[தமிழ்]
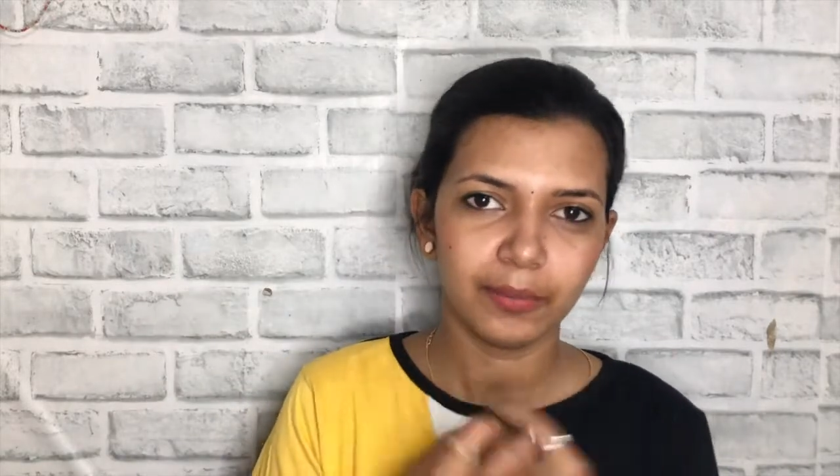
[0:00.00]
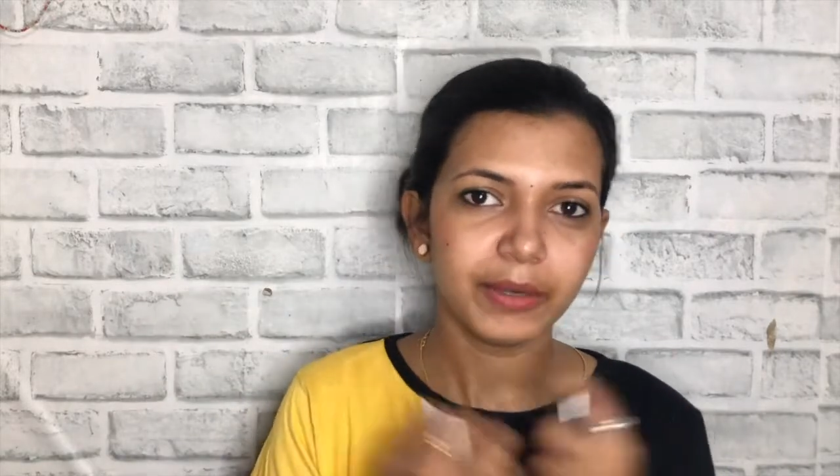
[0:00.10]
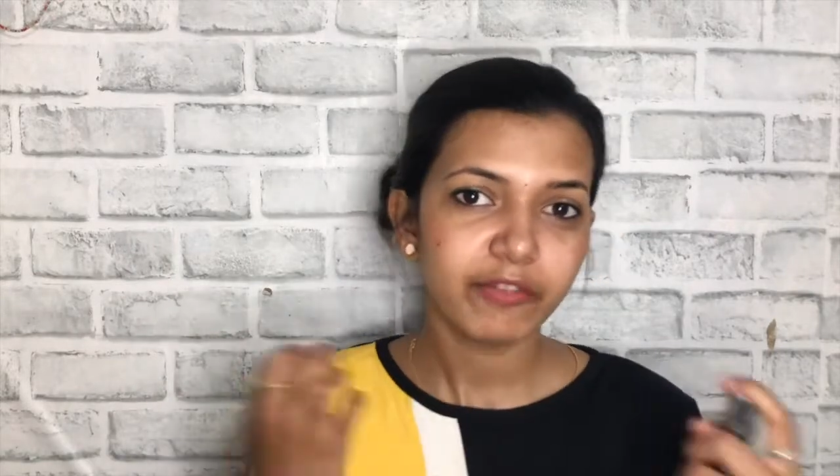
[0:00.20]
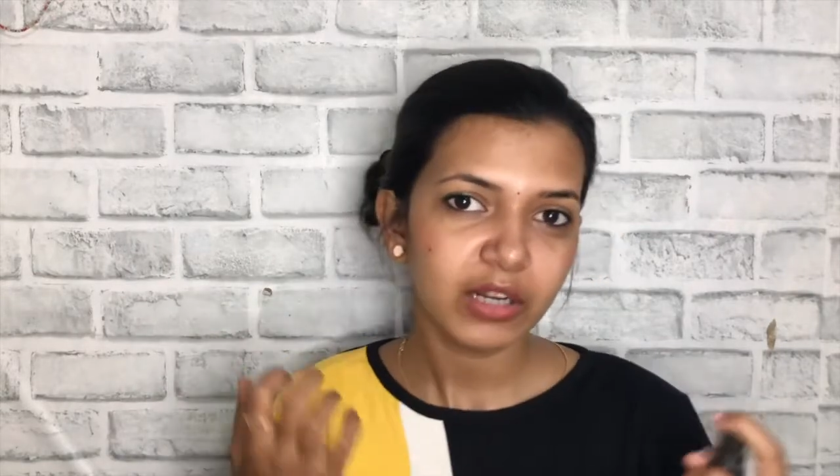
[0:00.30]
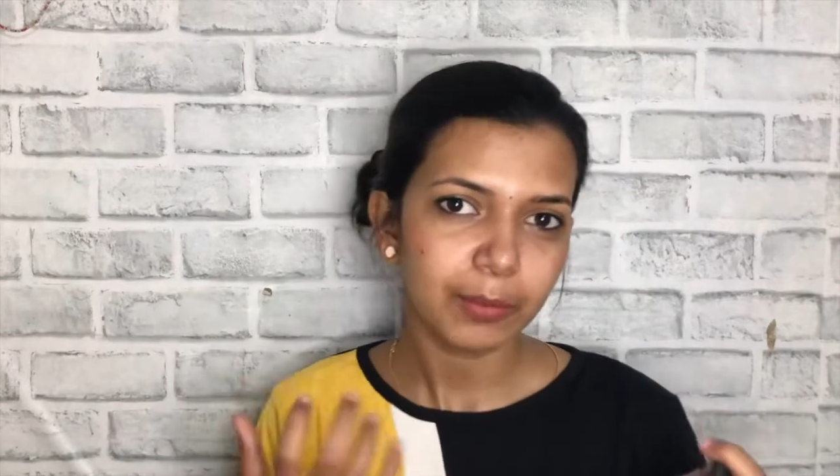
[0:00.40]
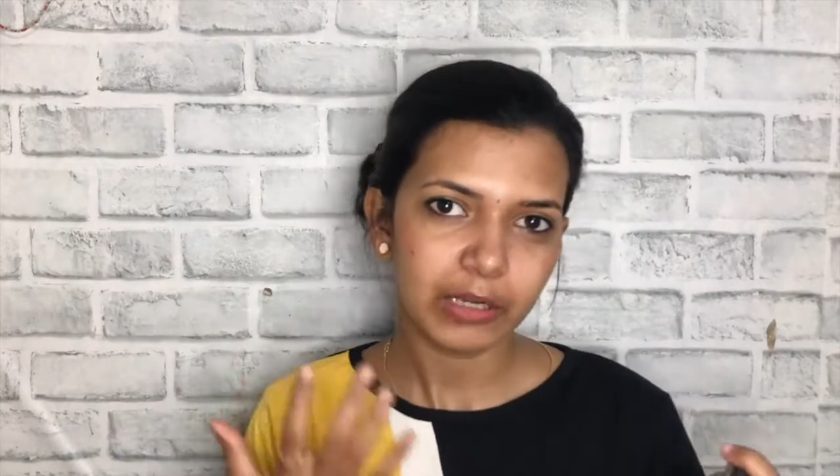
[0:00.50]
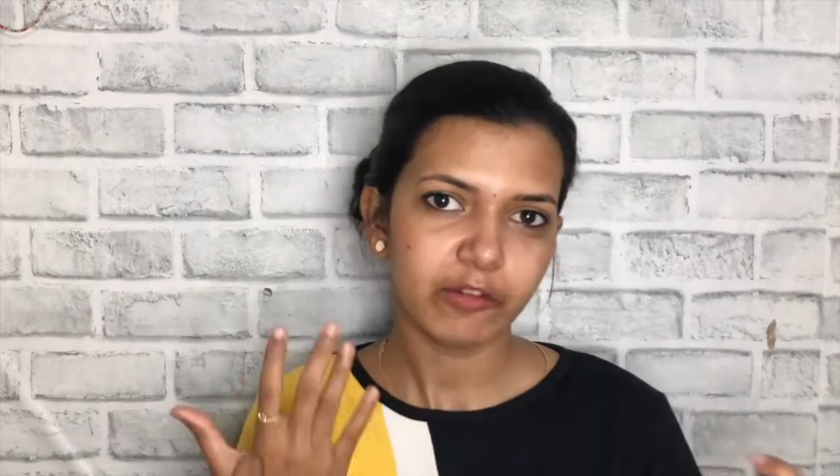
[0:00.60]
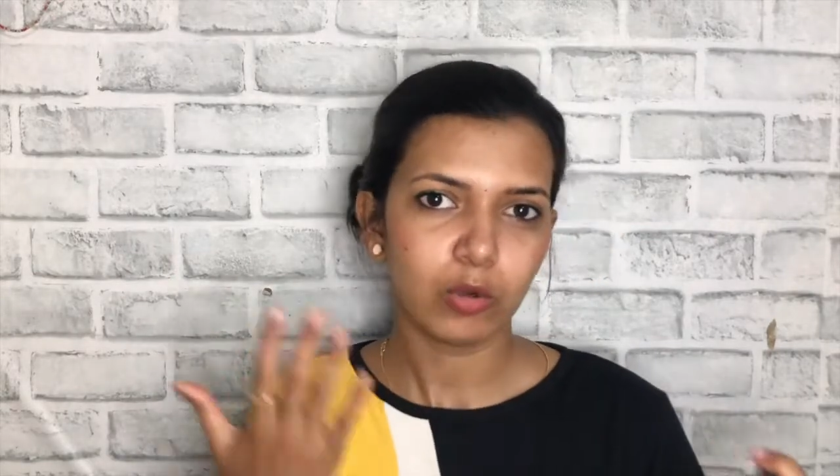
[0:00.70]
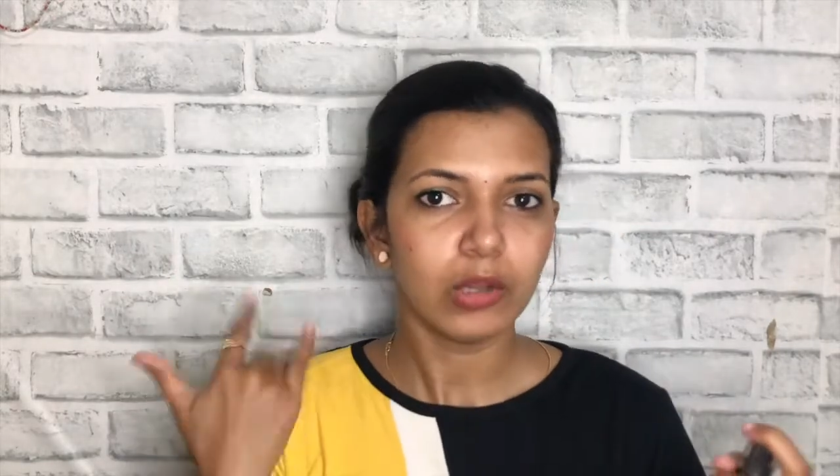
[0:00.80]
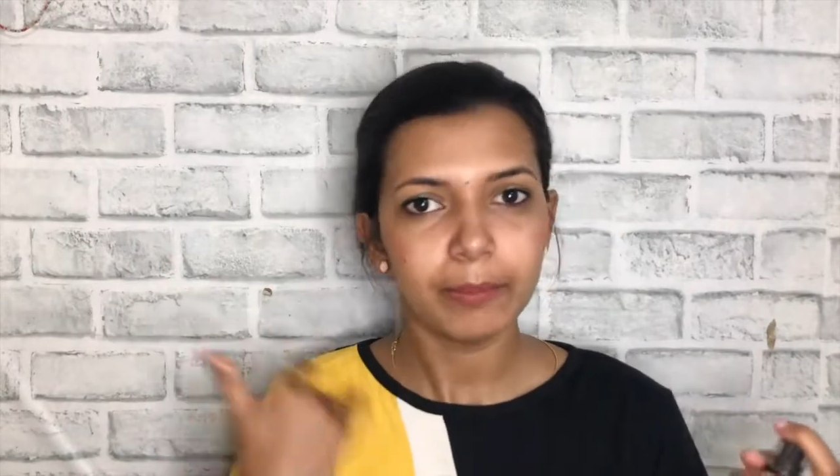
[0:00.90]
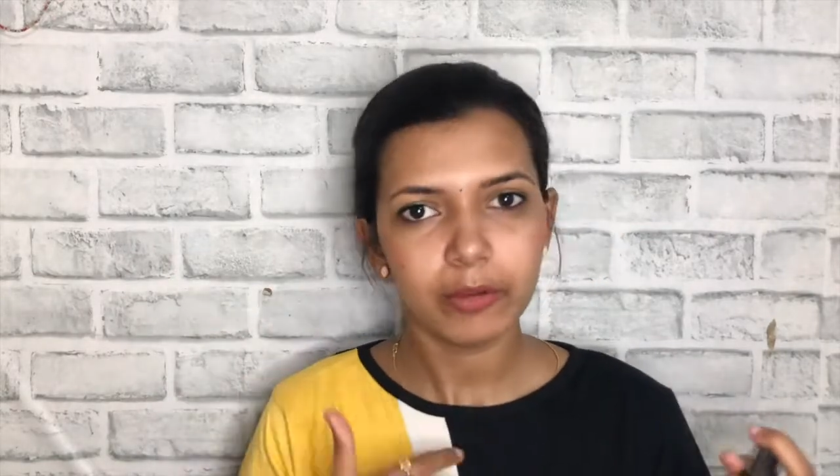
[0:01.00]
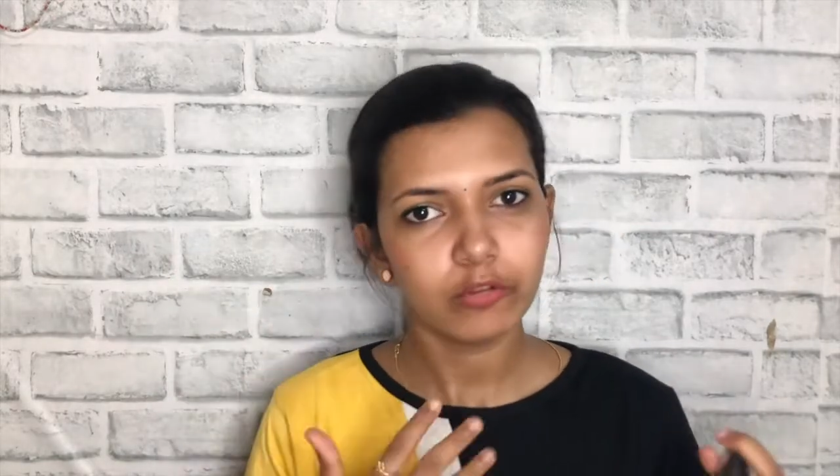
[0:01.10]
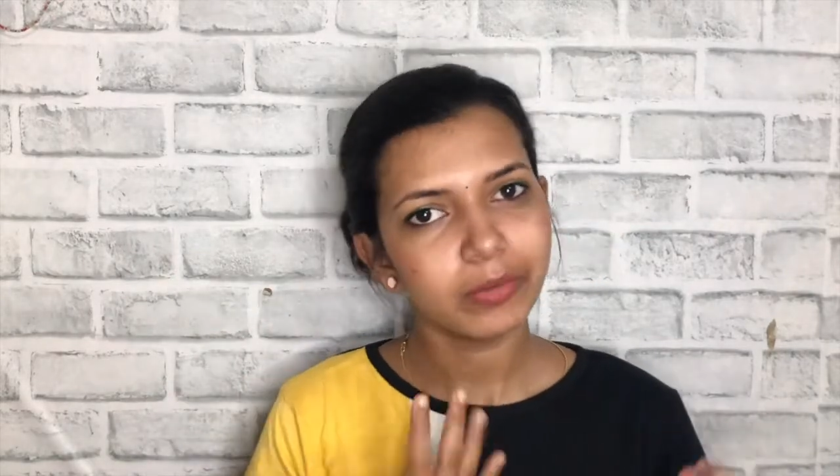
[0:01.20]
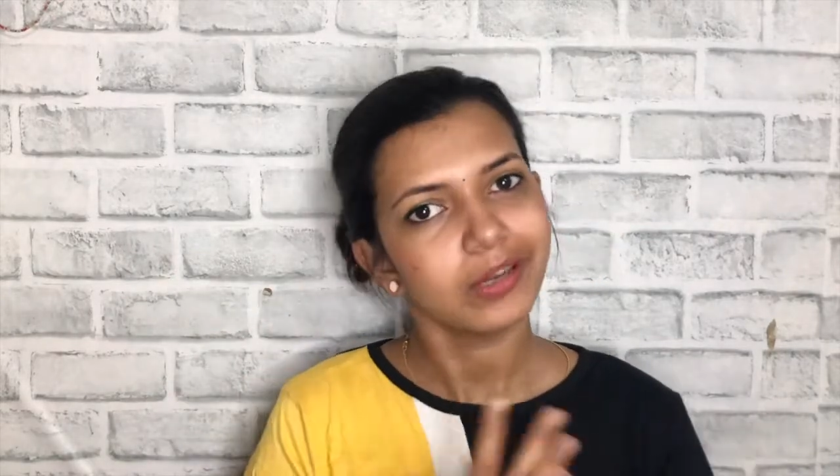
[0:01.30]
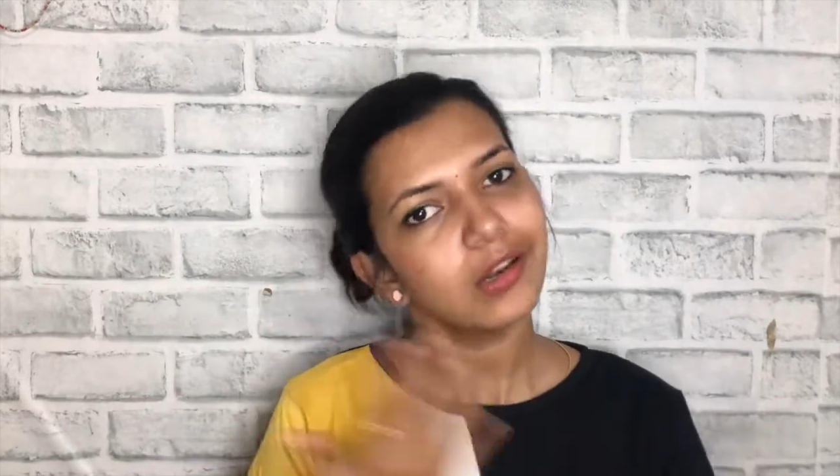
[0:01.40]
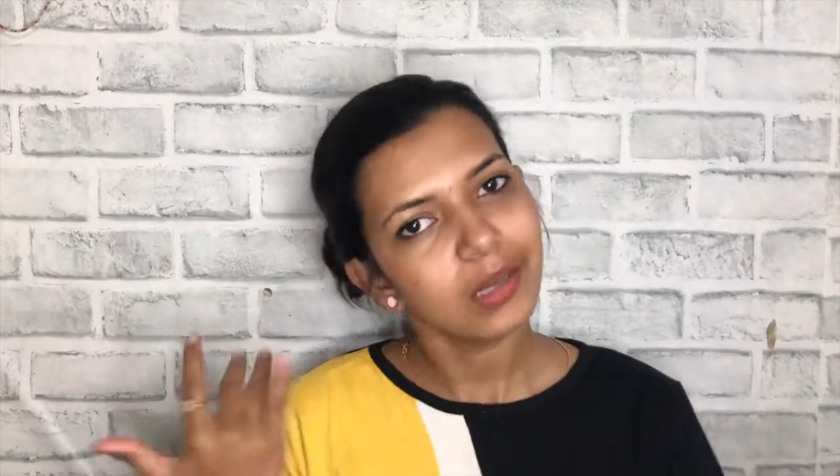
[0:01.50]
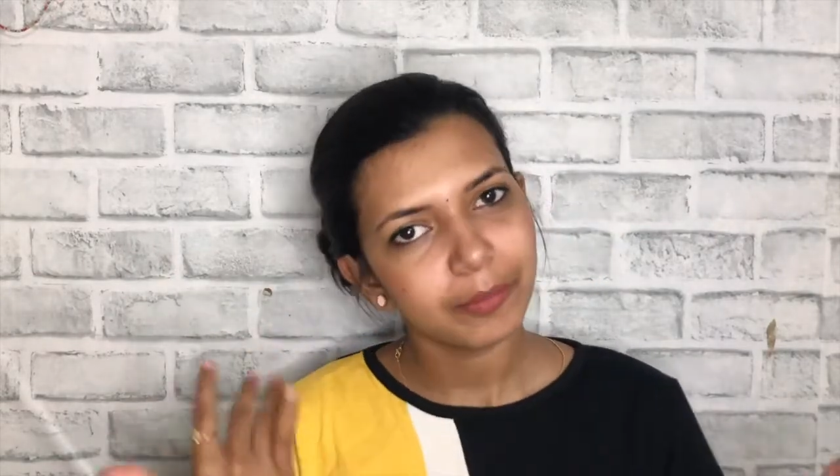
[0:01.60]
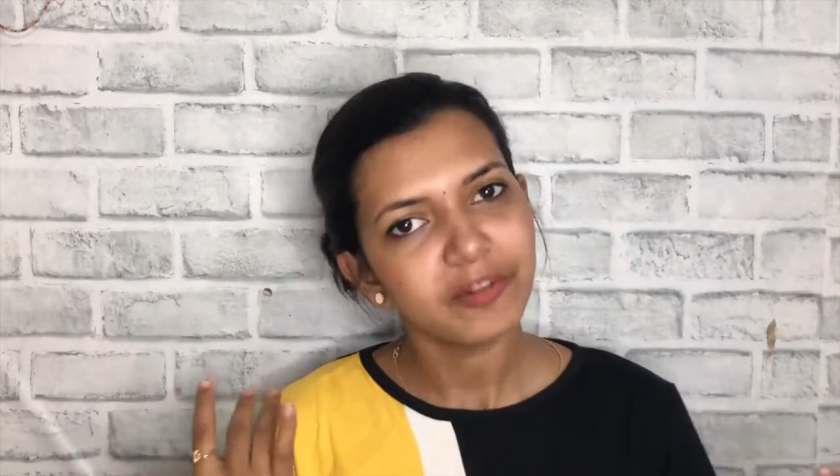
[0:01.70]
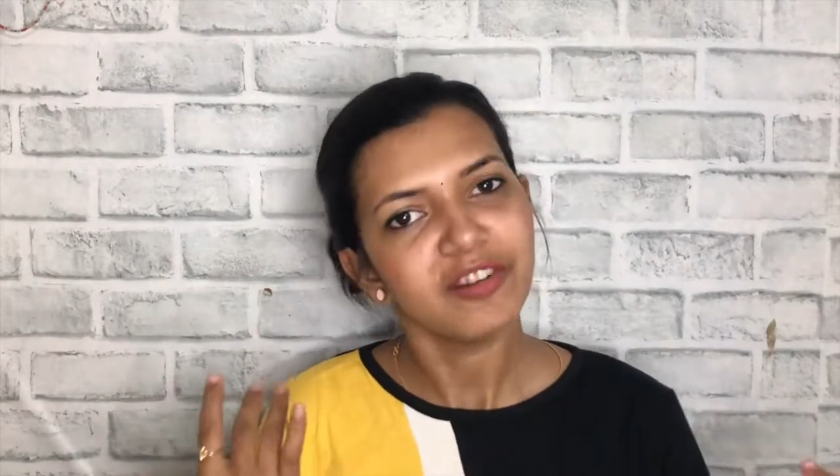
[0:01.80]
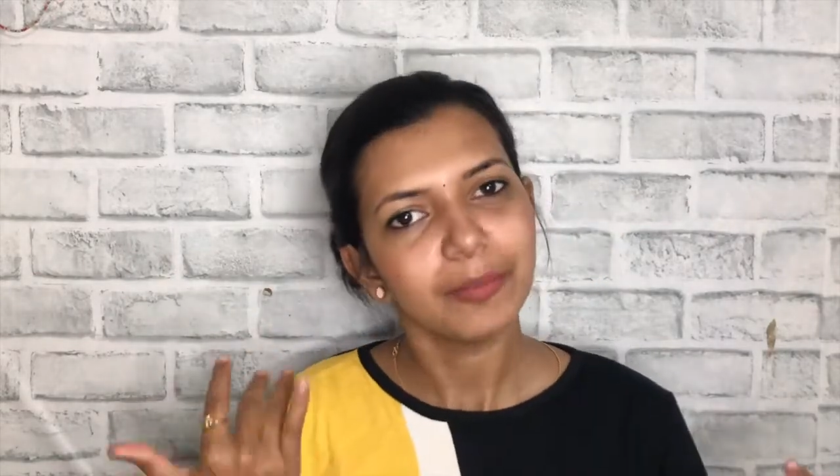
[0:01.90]
ப்ரிவெண்ட் பண்ணி வைக்கும் இப்போ யூஸ் பண்ணிங்கன்னா
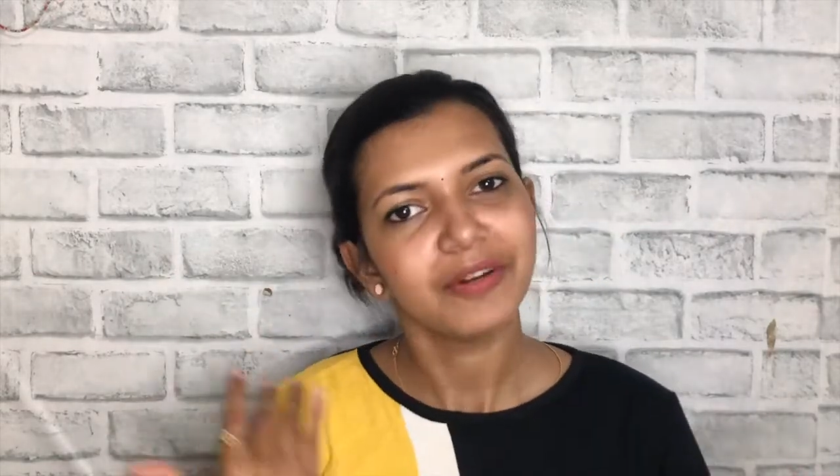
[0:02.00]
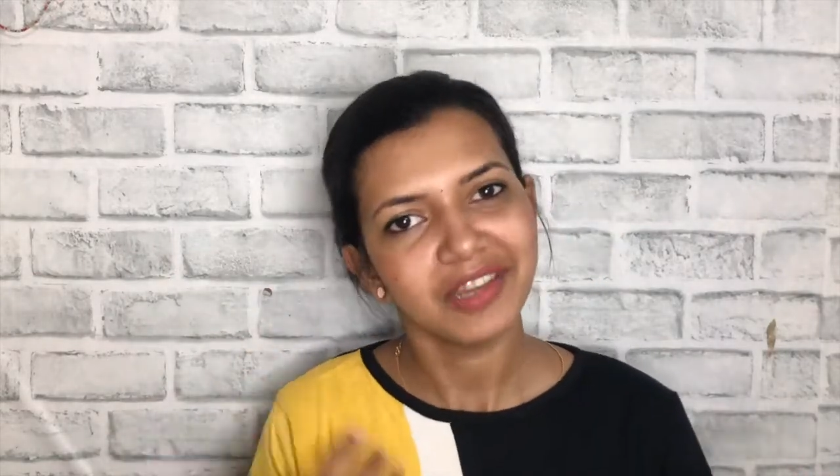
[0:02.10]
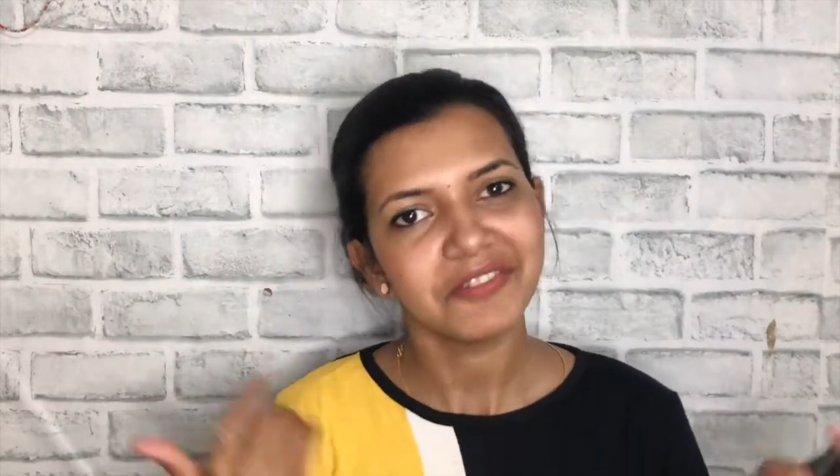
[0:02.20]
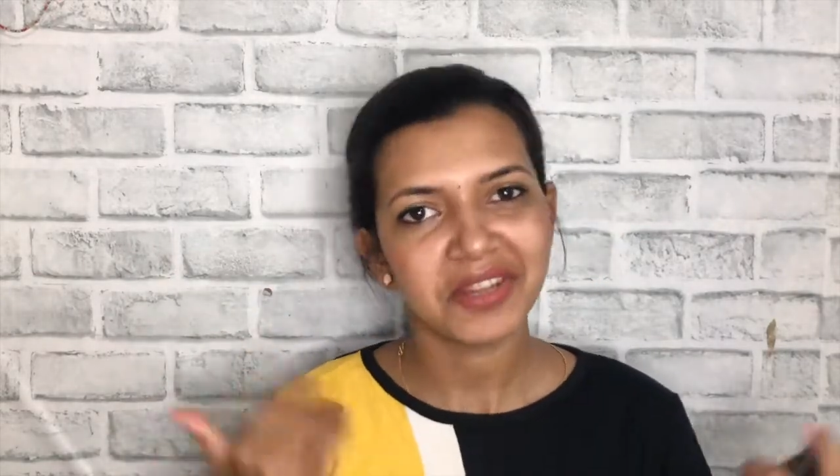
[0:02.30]
நீங்கள் ப்ரிவெண்ட் பண்ணியே